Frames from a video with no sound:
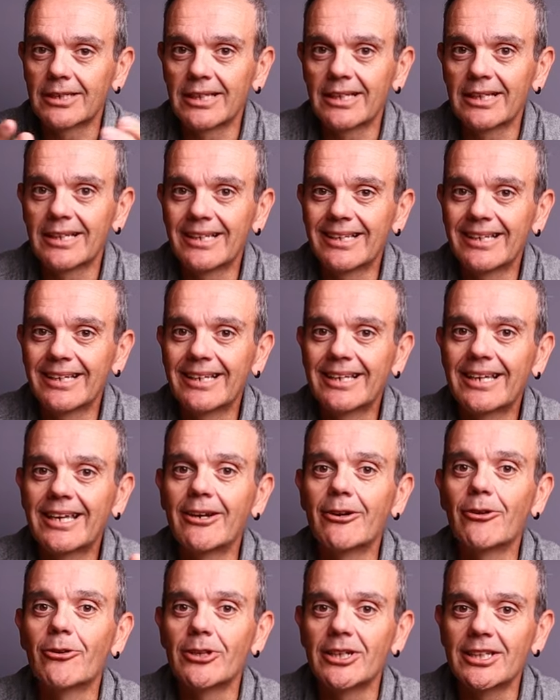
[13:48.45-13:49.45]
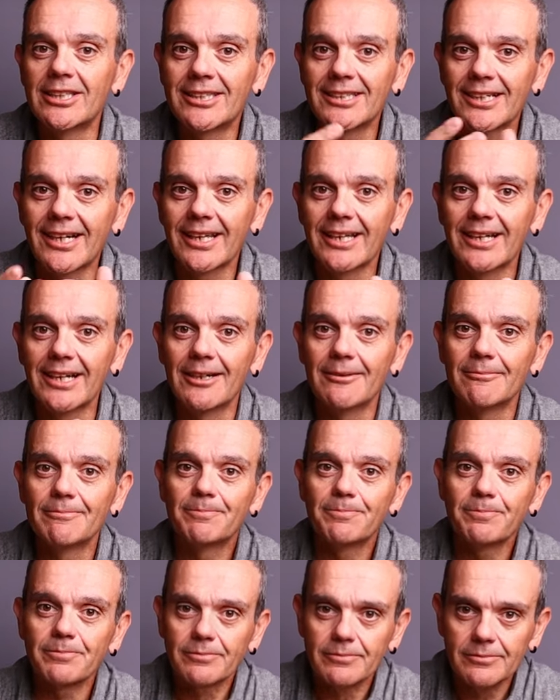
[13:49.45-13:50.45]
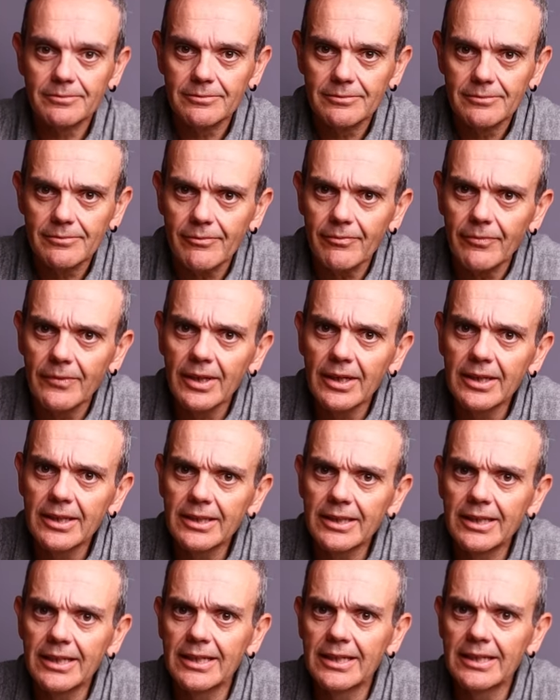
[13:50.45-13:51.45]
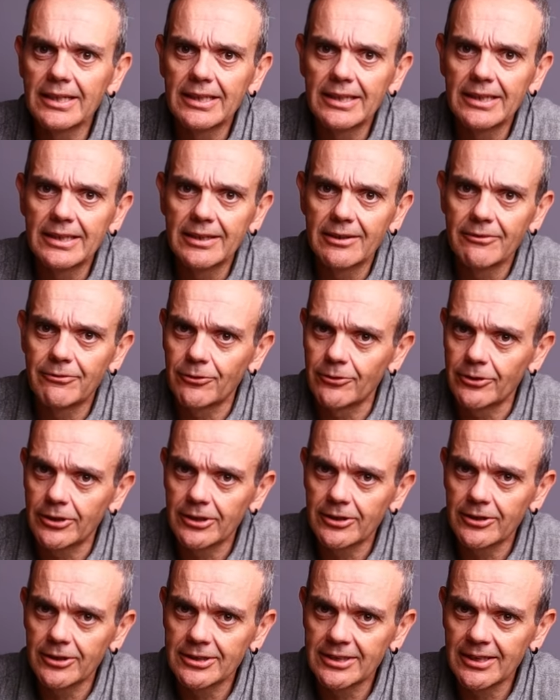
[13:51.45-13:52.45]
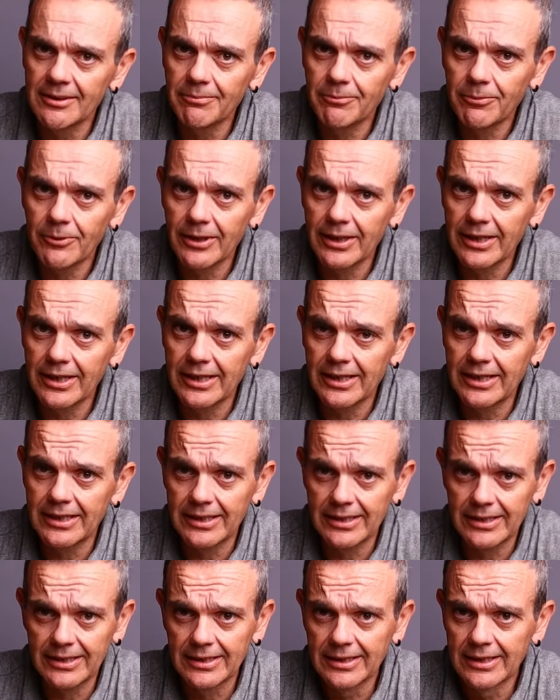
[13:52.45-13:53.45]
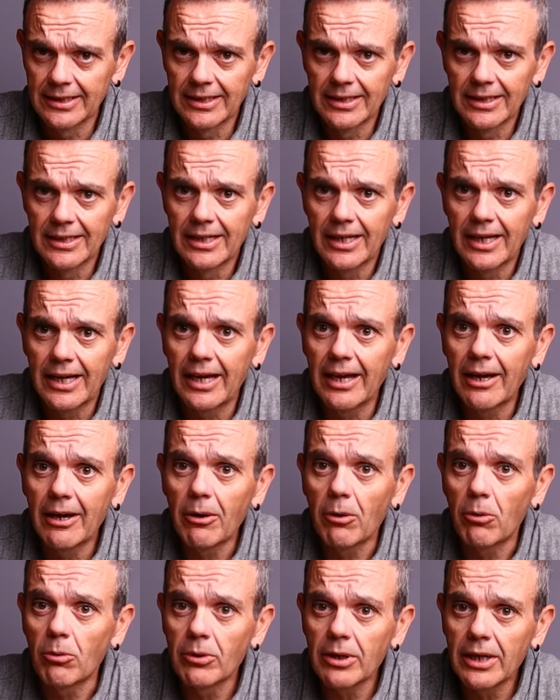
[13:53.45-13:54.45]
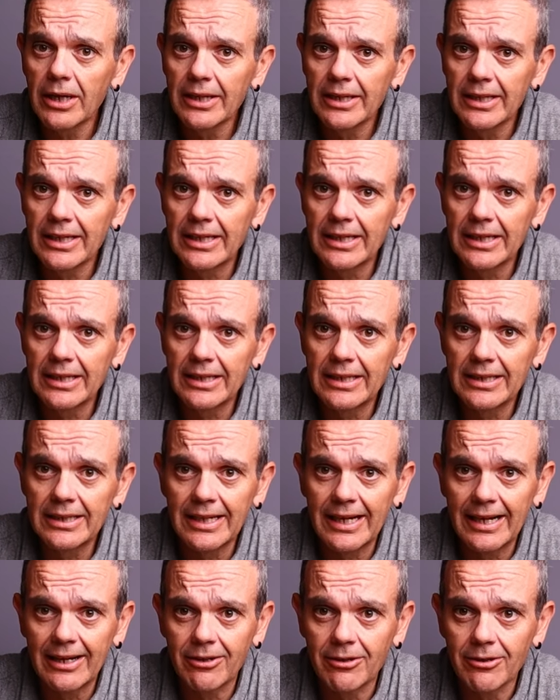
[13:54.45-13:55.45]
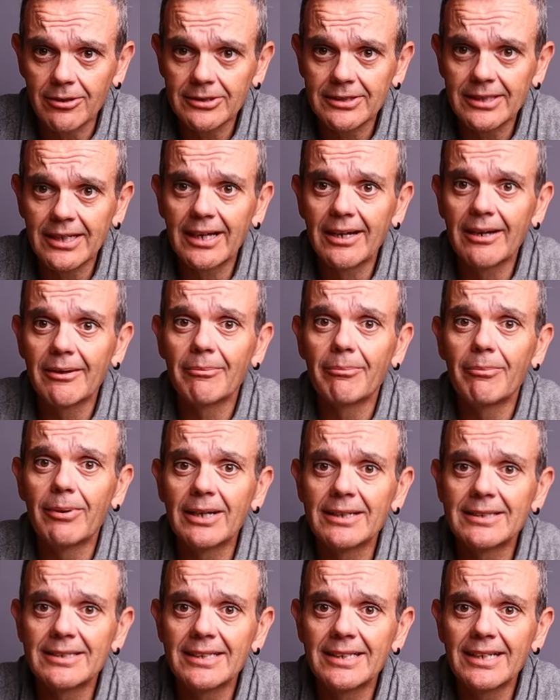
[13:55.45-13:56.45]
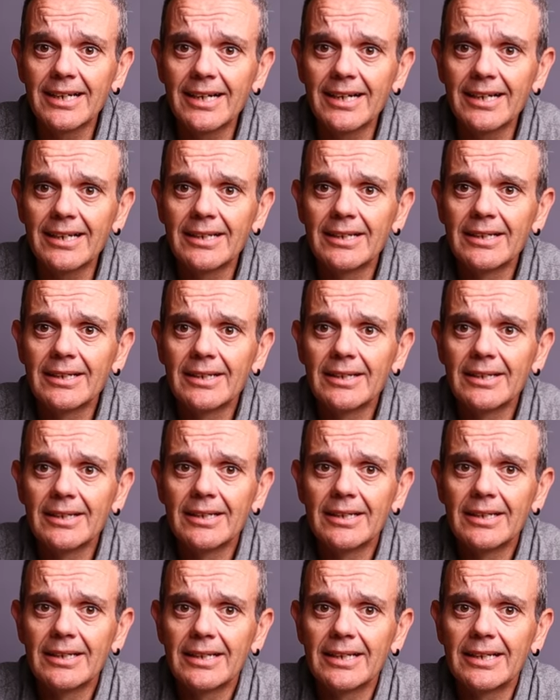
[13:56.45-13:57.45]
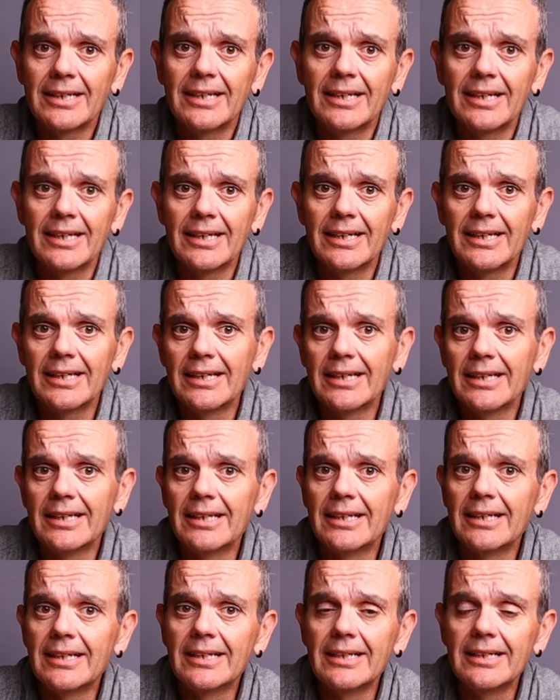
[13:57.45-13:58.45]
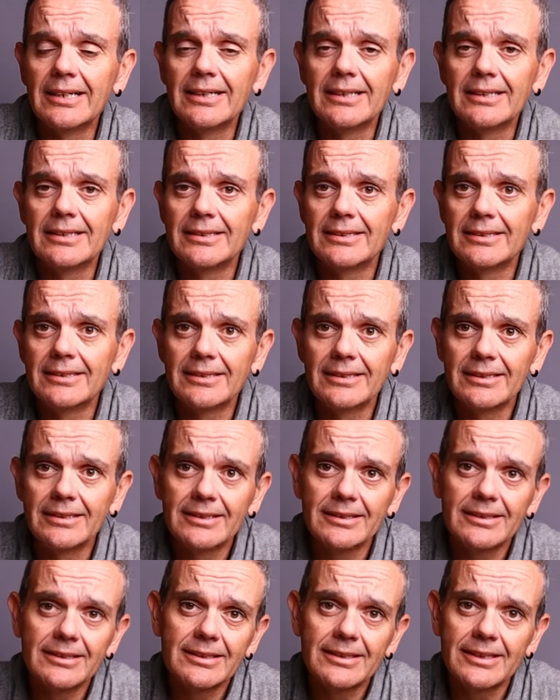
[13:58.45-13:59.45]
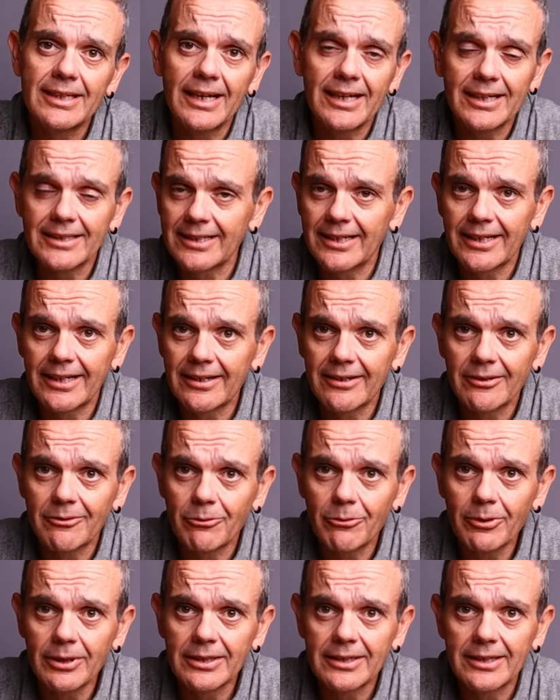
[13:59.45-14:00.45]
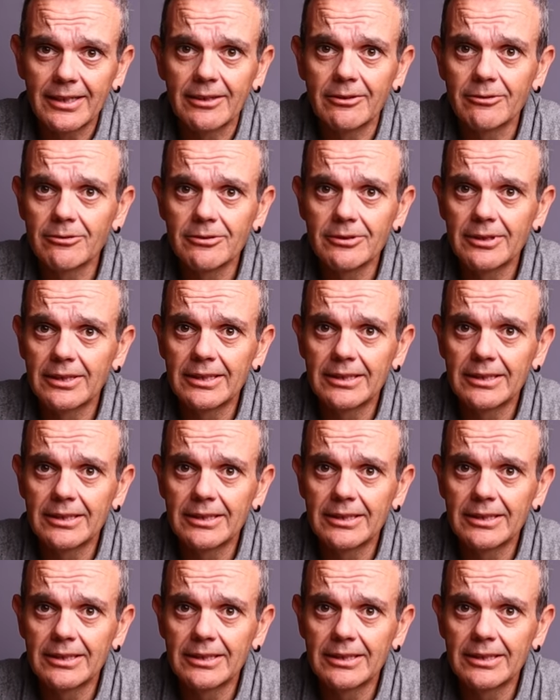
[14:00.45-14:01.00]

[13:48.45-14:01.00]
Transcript: Que, nos distraiga eh, del fondo. Entonces, pues es una de las cosas básicas que, que hay que tener en cuenta, ¿no?